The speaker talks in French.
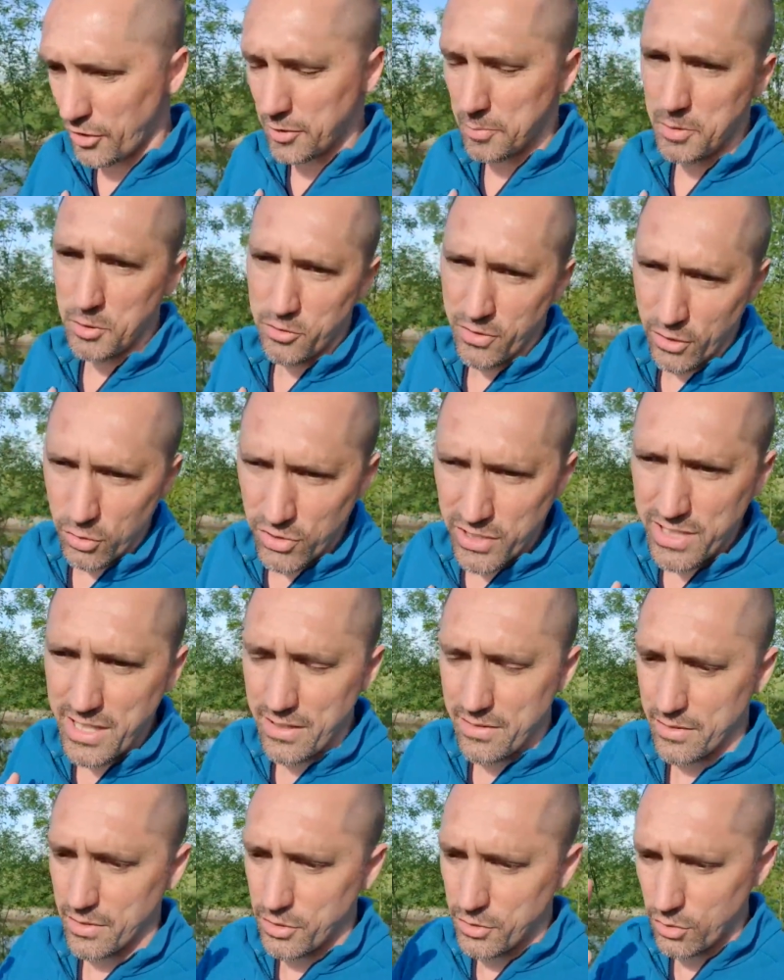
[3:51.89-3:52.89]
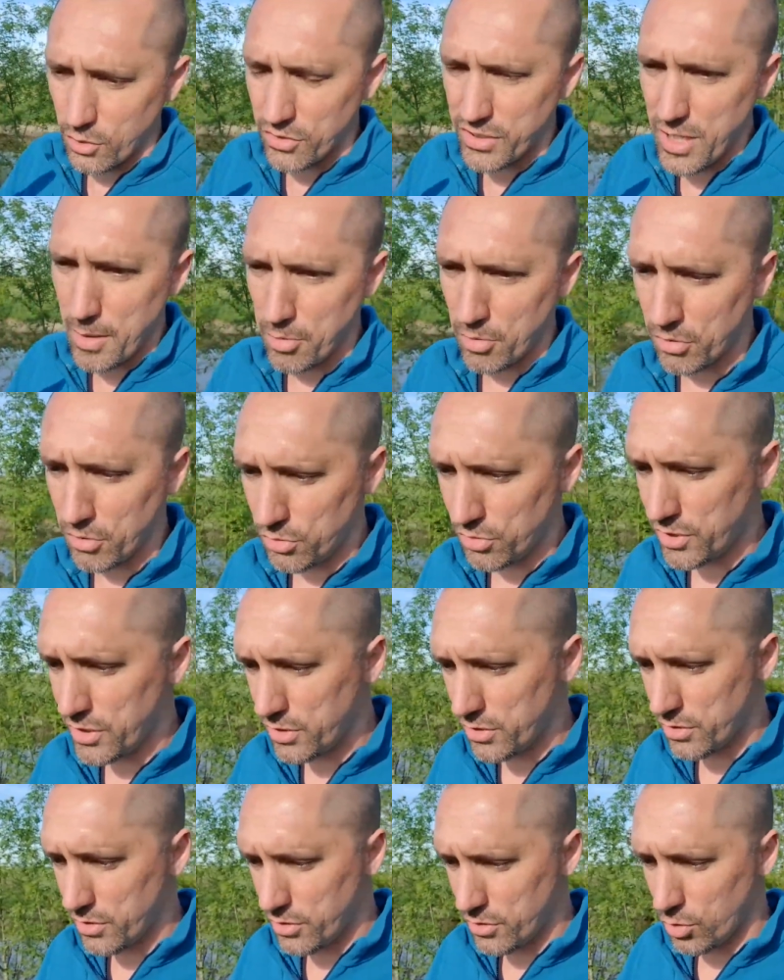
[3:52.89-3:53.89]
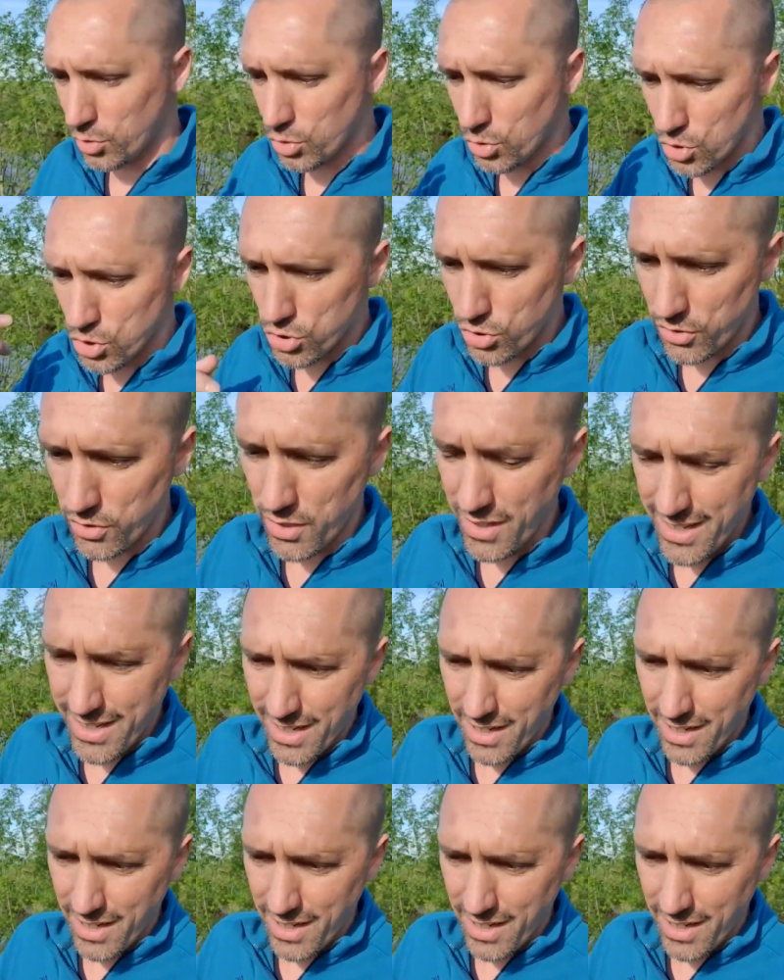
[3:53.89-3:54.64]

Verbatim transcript: Puis tu vas aussi, tu vas aussi apprendre aussi autre chose,